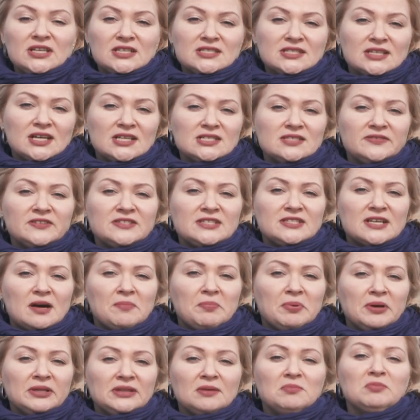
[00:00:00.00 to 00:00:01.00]
и рассказывать
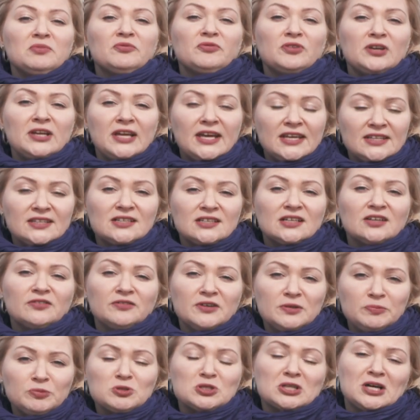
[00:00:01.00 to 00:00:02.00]
об этом в летних
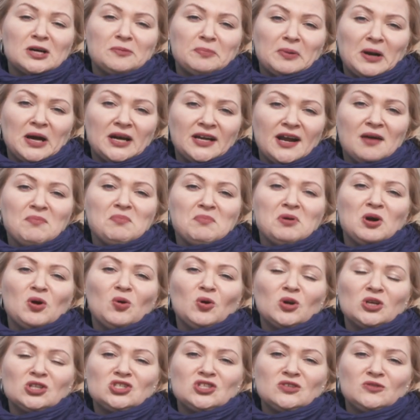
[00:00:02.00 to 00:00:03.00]
выпусках программы
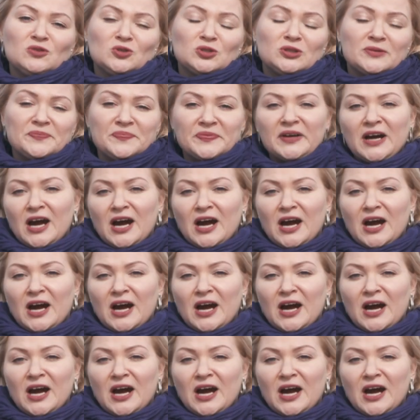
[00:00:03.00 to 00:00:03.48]
«Город живет».